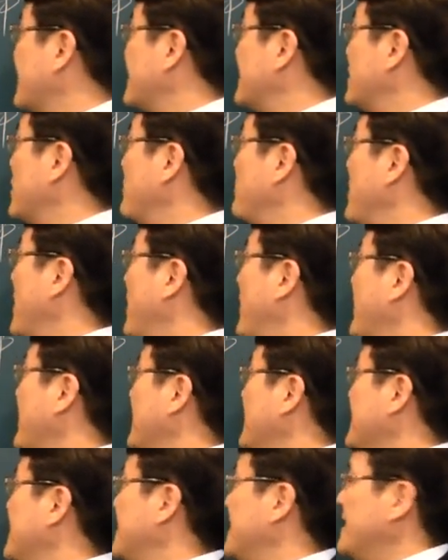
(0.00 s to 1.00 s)
것이죠.
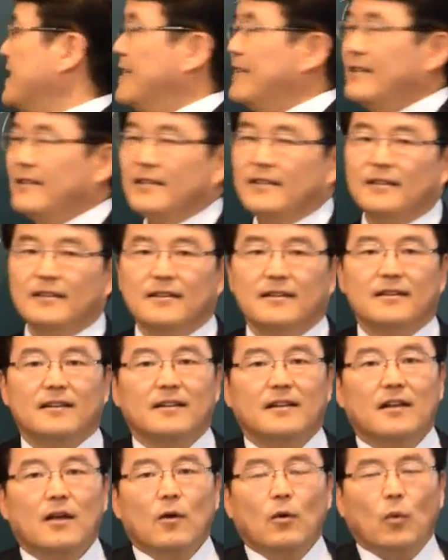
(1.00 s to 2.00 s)
병인시.
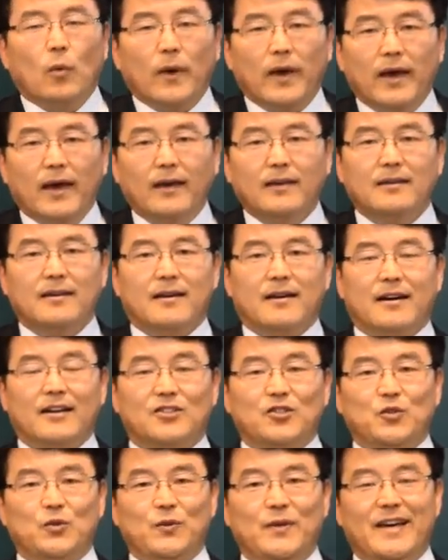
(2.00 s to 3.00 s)
왜 얘가
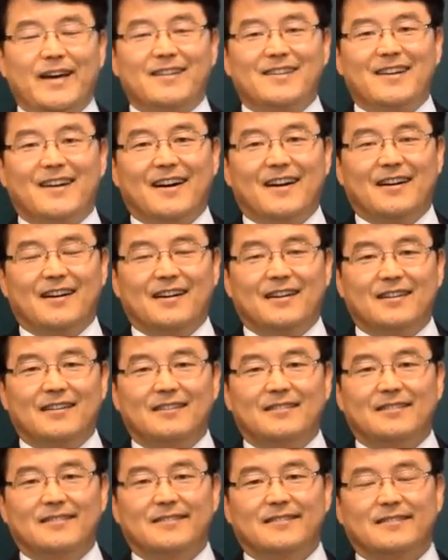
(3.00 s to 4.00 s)
중요한가?
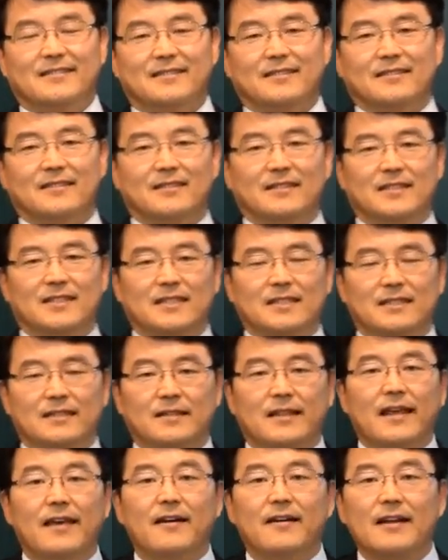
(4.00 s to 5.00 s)

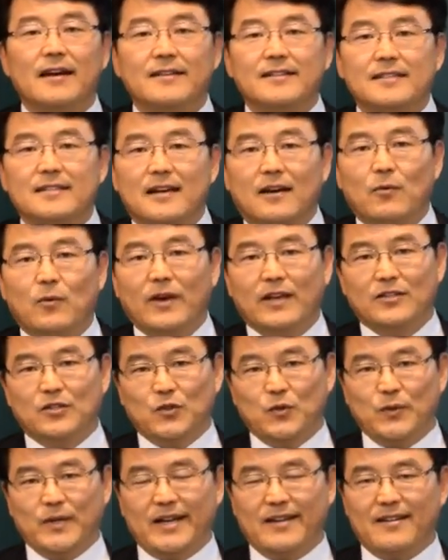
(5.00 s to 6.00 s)
태어난 시가 왜
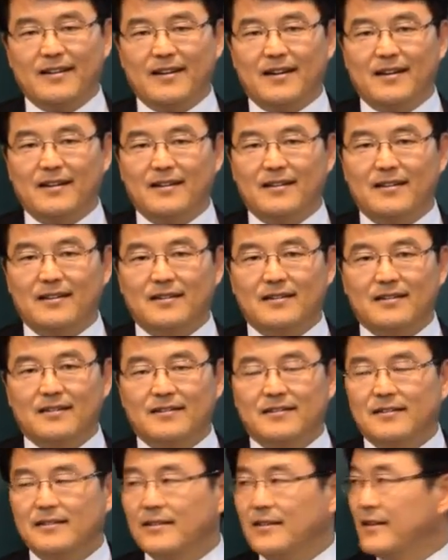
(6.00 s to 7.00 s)
중요한가?
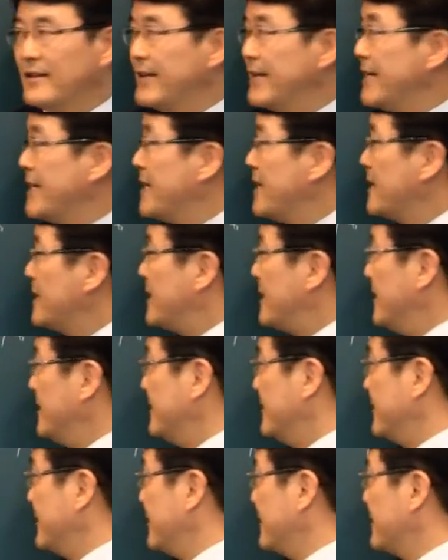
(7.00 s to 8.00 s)

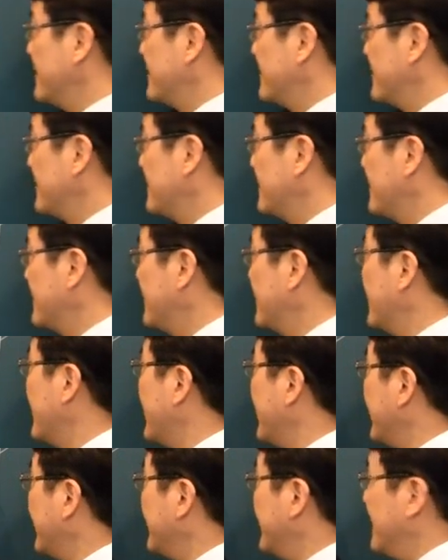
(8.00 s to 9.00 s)
시는
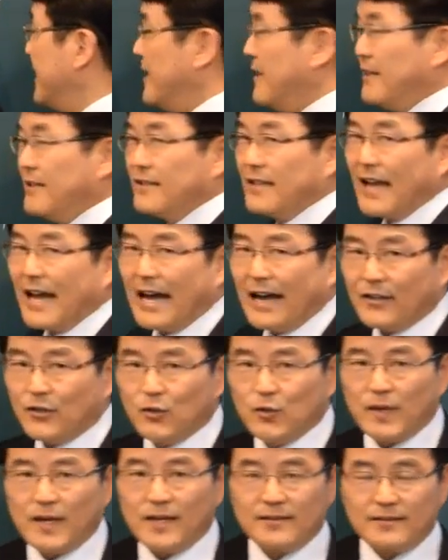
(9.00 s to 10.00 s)
이
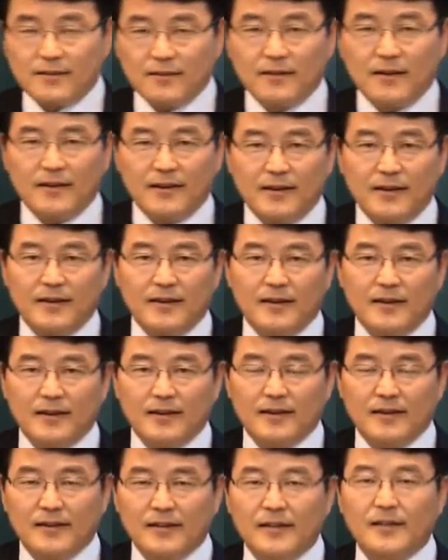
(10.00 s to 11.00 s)
사주에서의
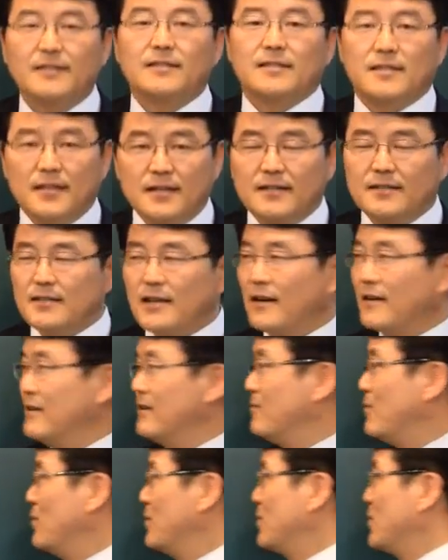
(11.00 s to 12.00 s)
직장을
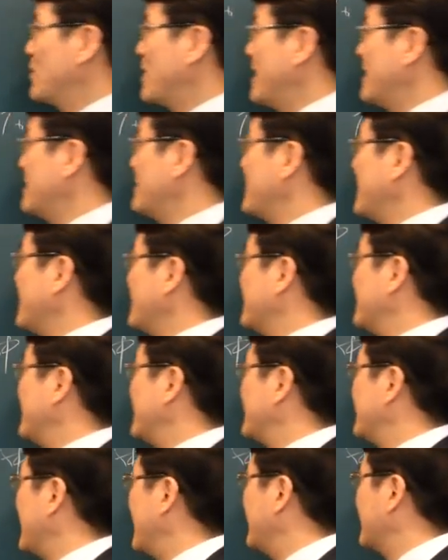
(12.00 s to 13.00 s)
볼 수가 있습니다. 이게
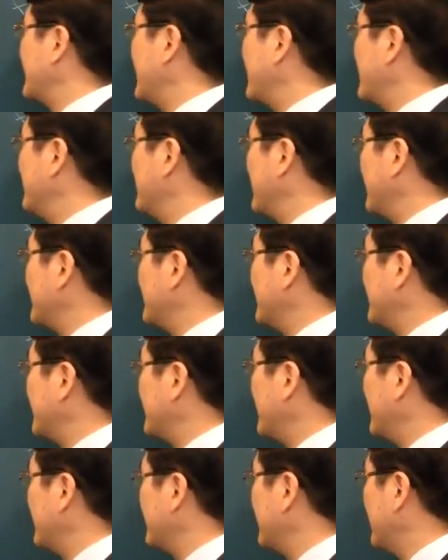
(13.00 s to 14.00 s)
직장자리입니다.
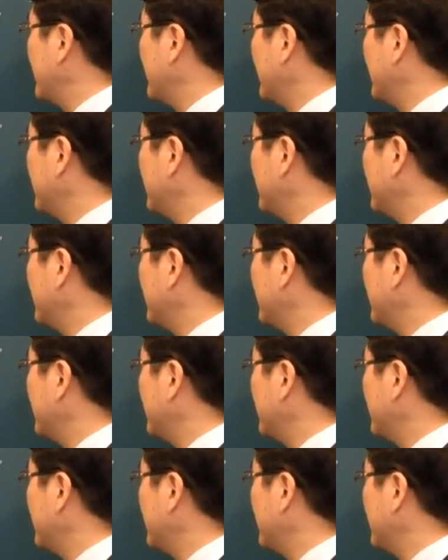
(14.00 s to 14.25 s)
직장자리.